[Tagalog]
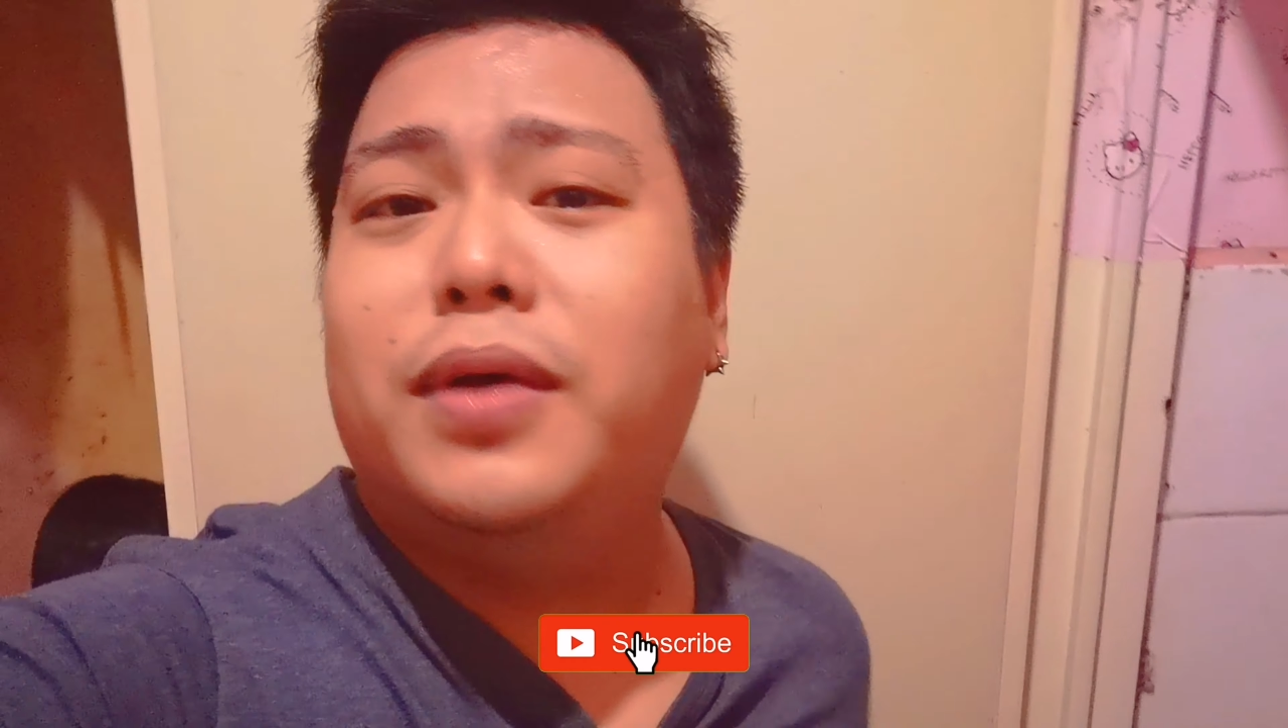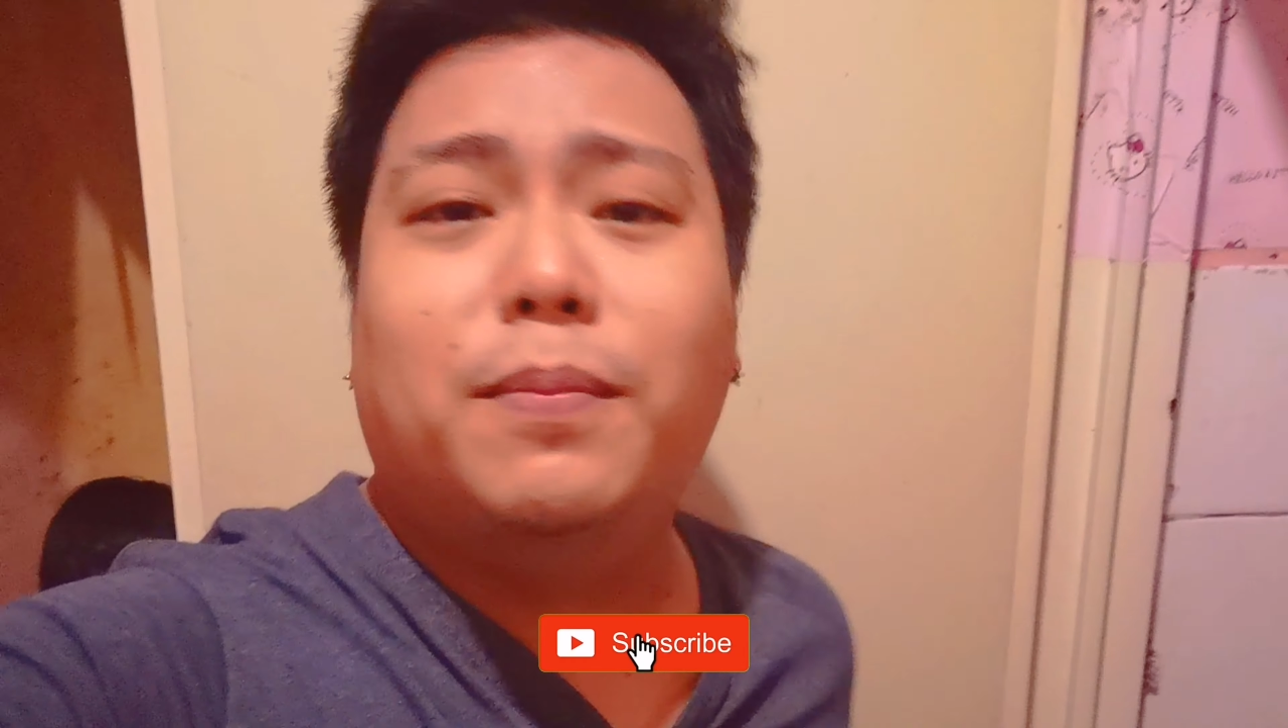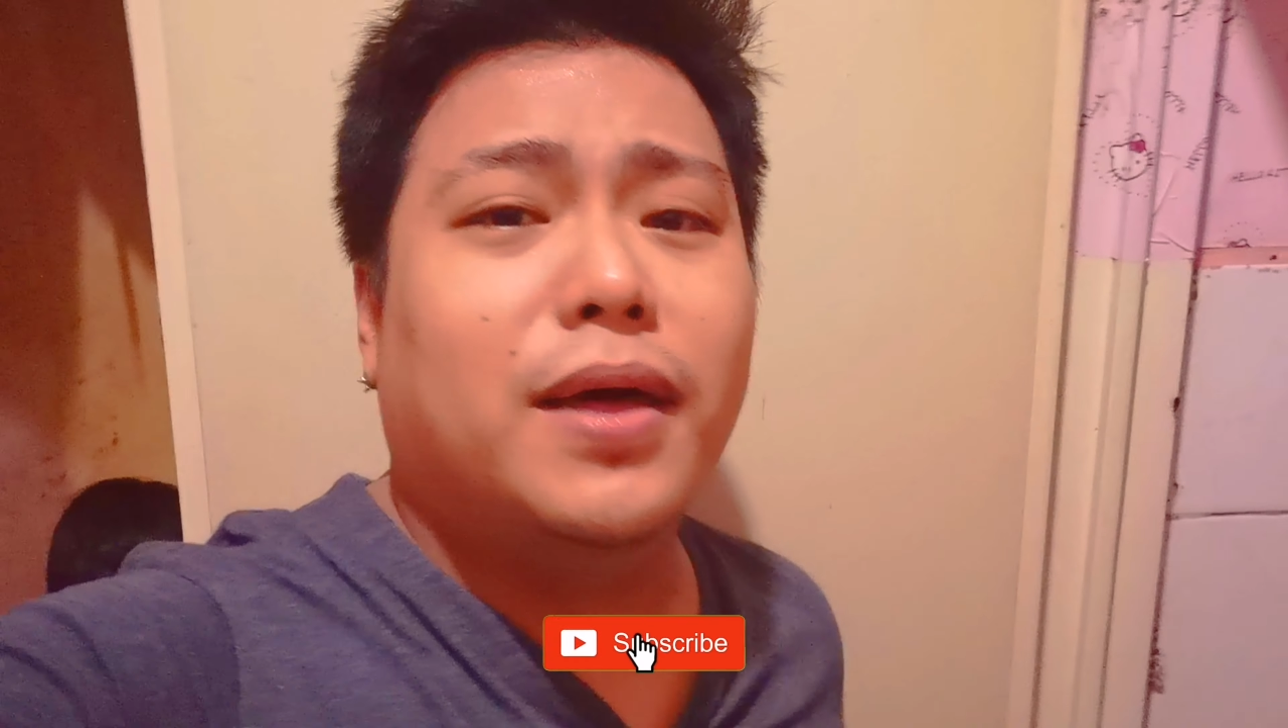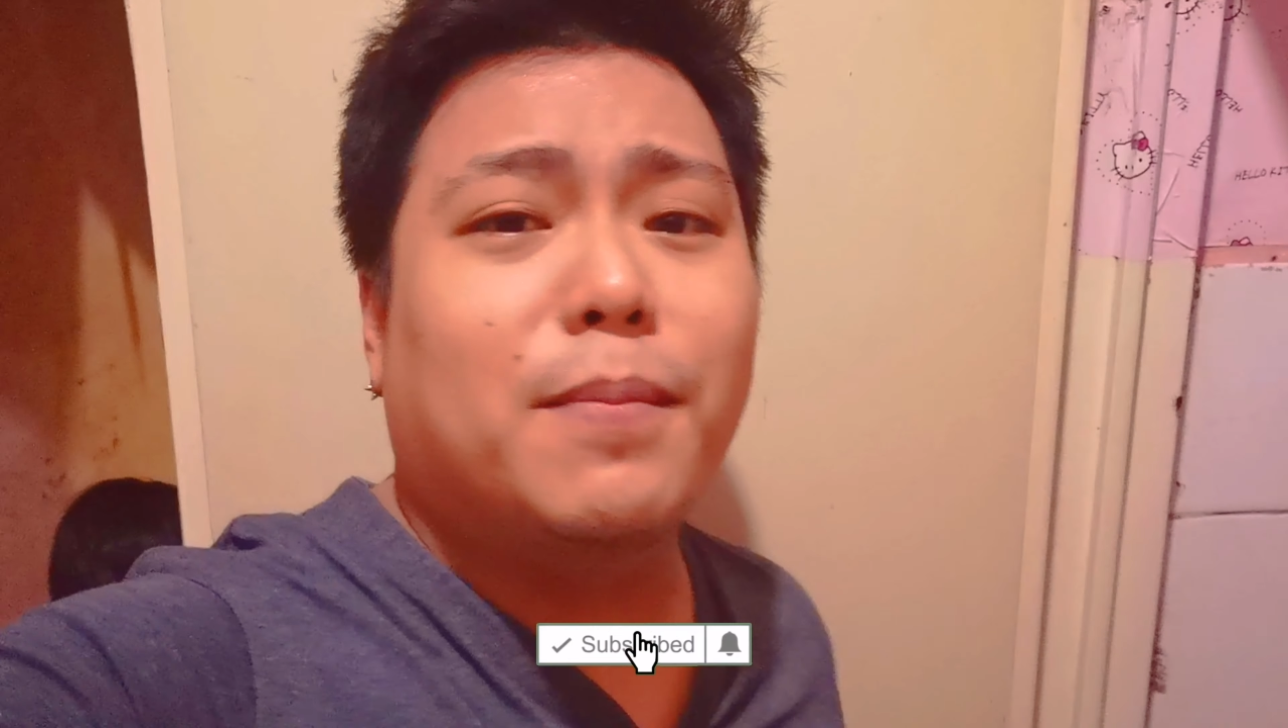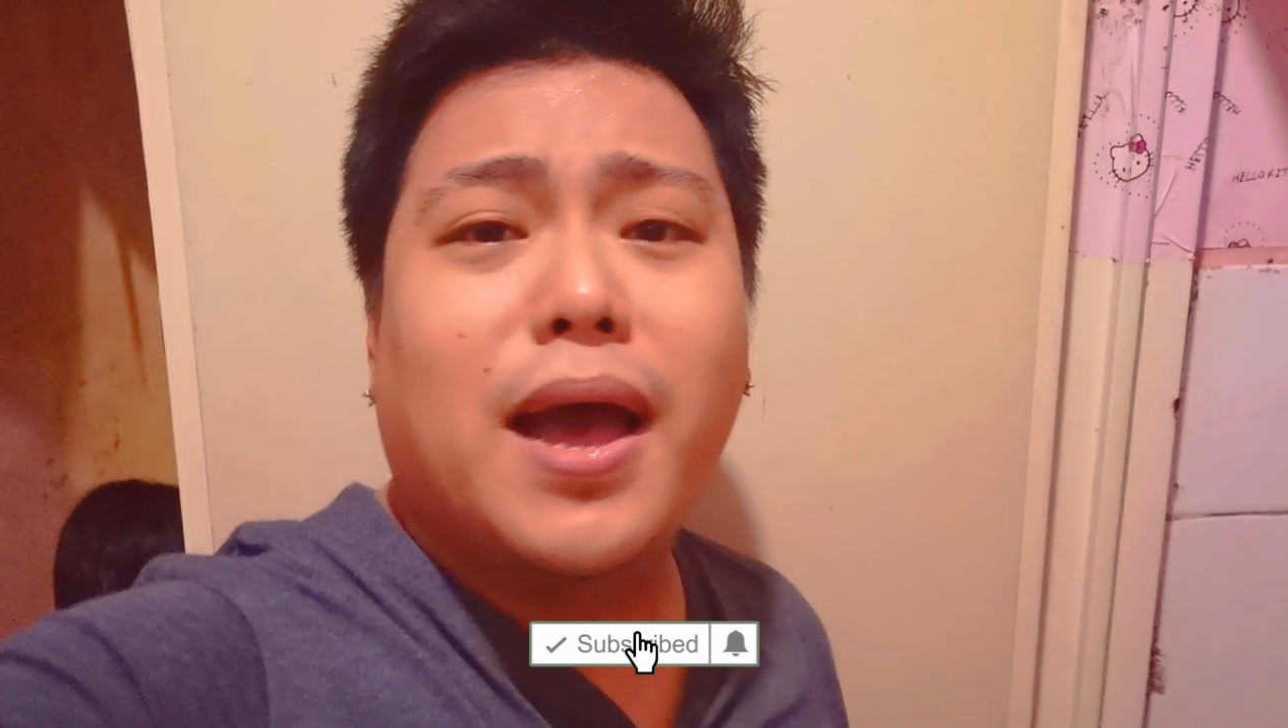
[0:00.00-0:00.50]

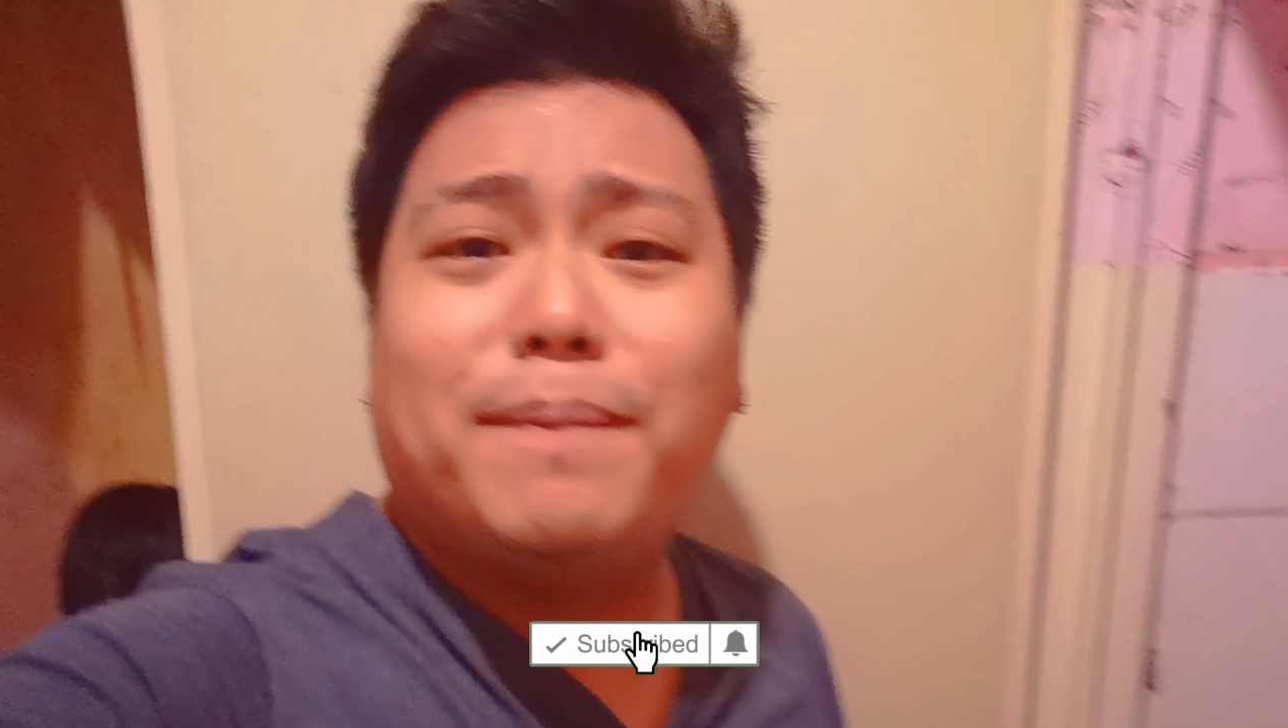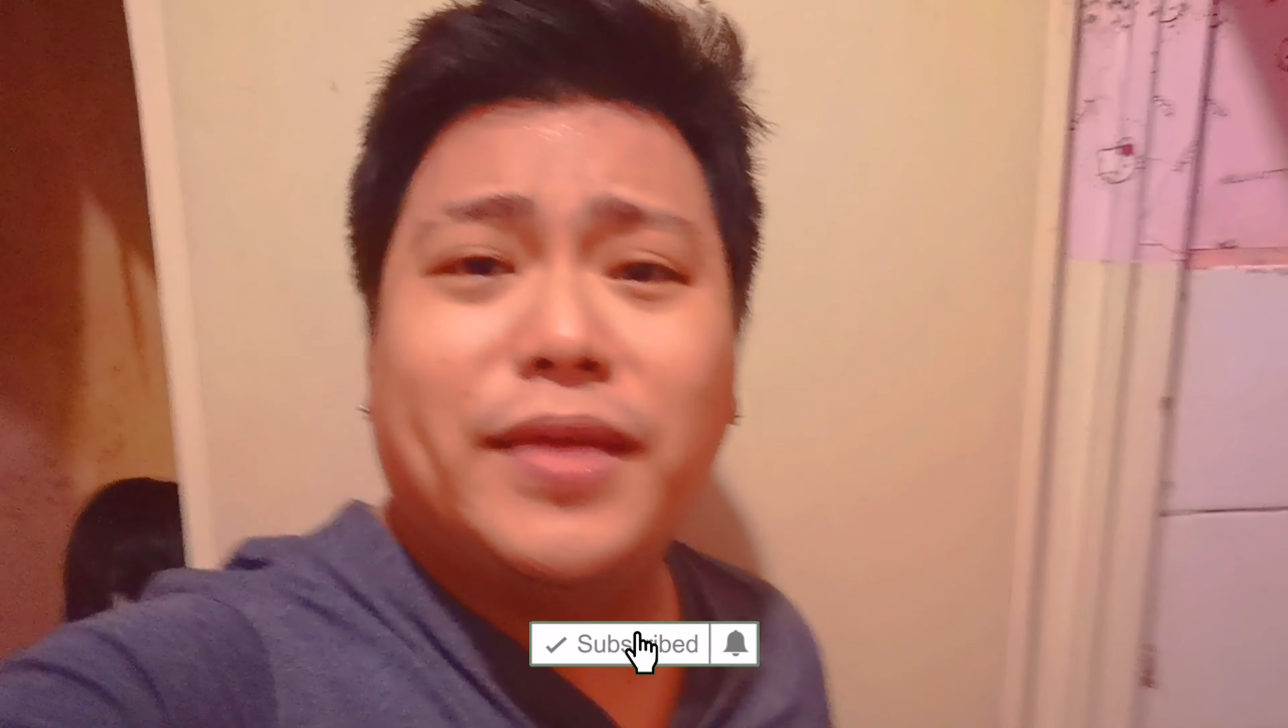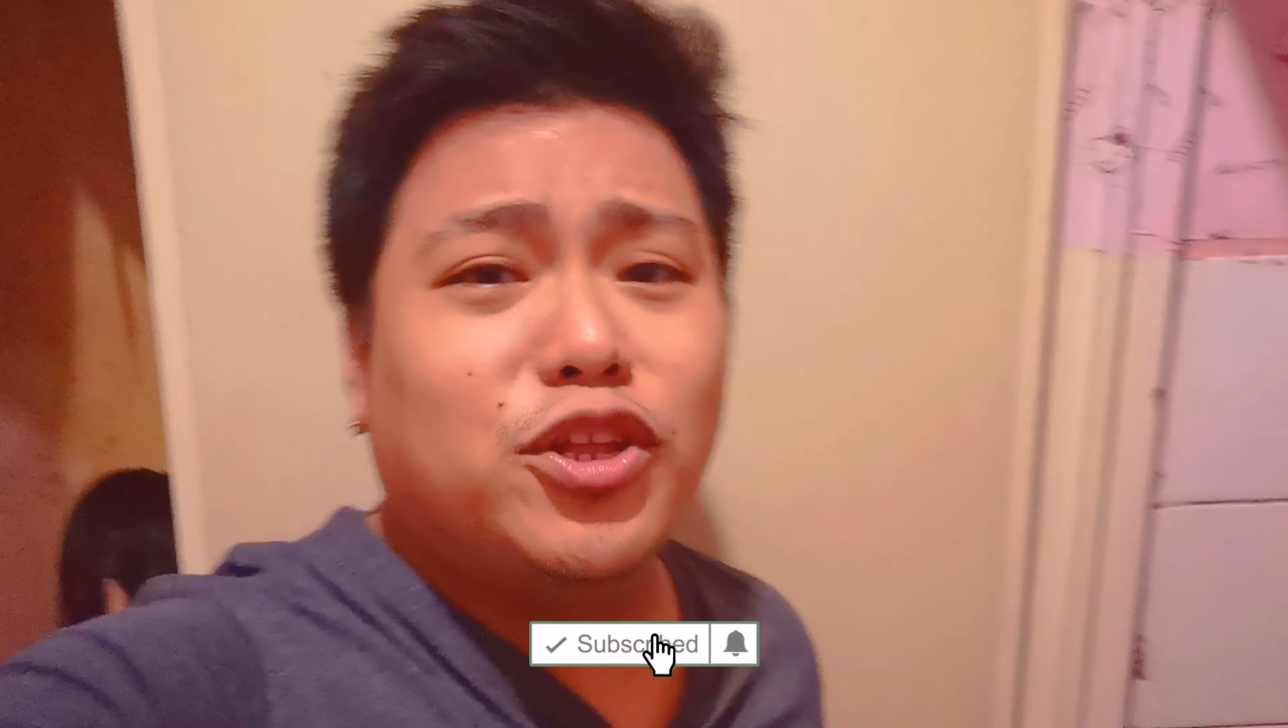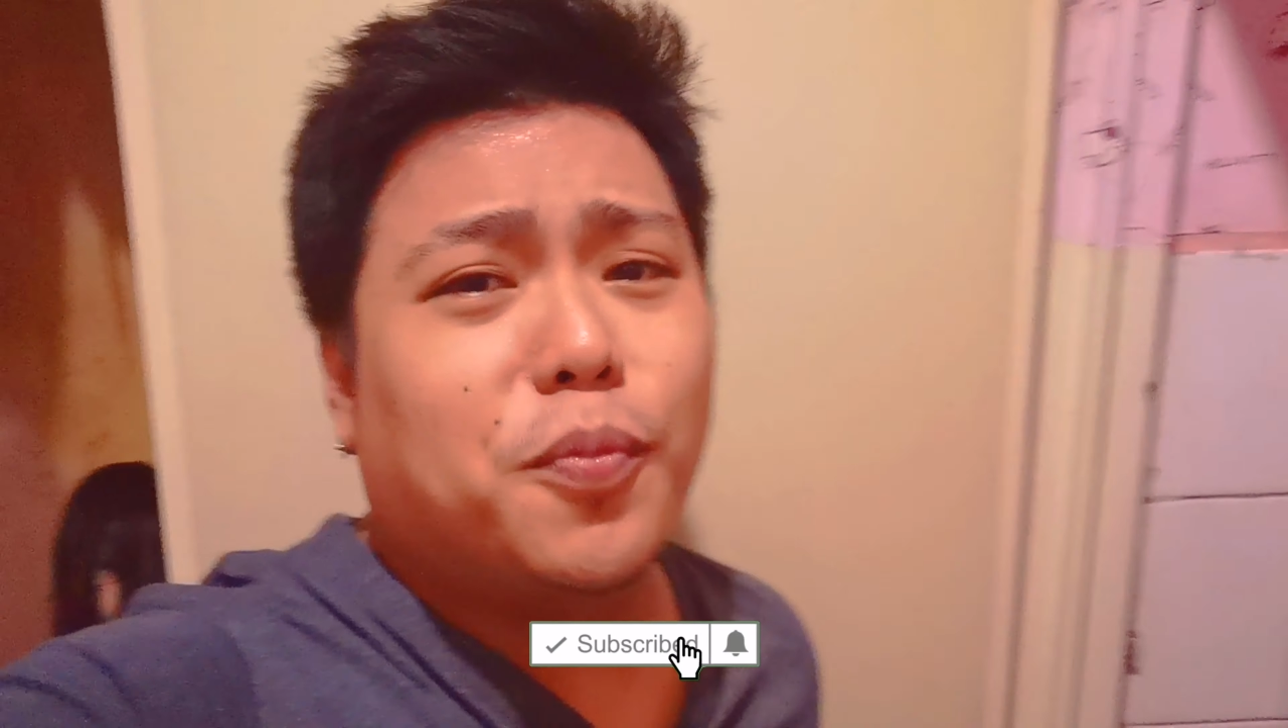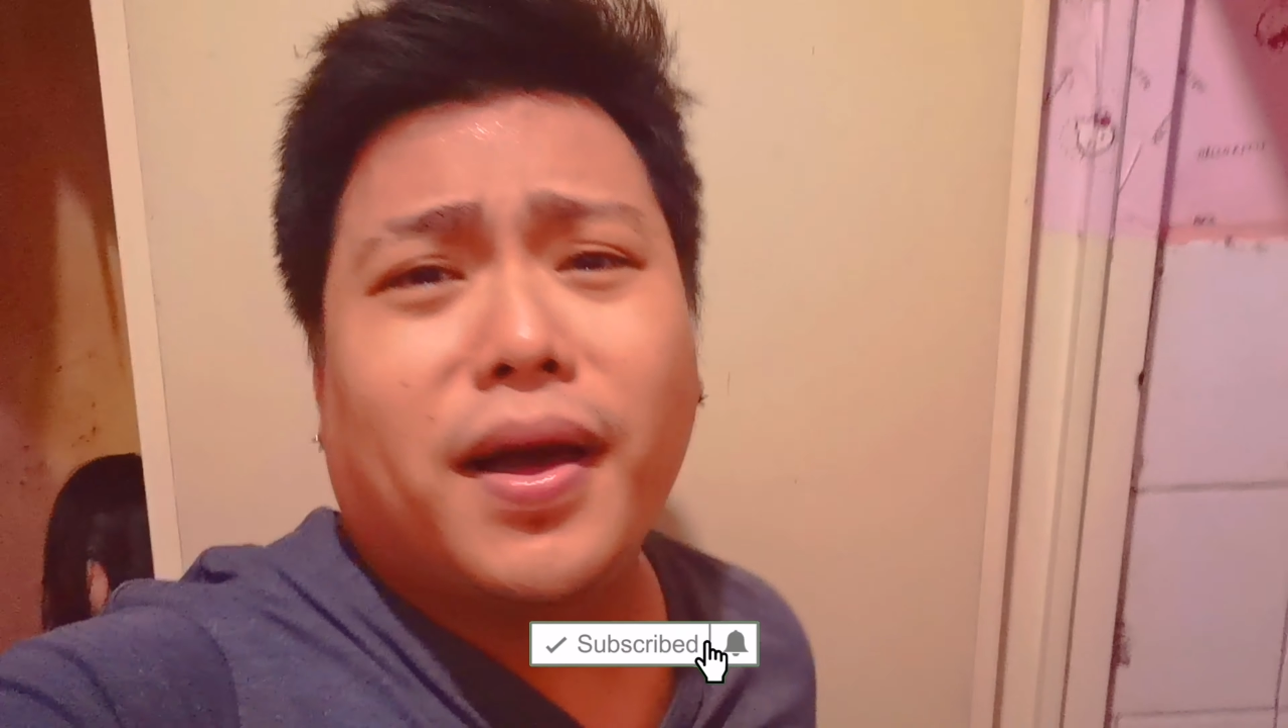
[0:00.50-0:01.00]
bell para ma-update ko